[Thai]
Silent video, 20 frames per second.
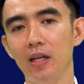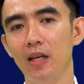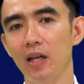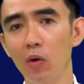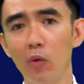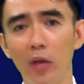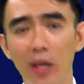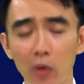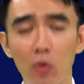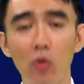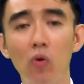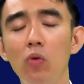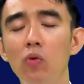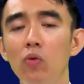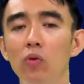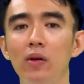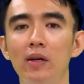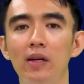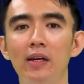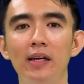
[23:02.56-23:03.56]
เราหิว
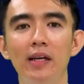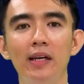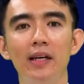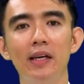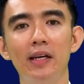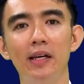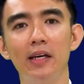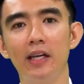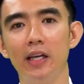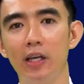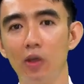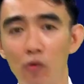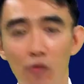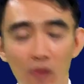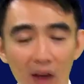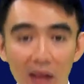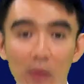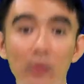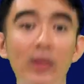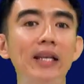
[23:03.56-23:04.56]

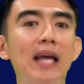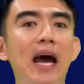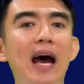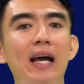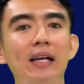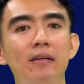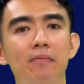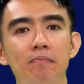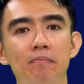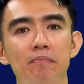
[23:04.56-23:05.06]
ฝ่ายวิญญาณ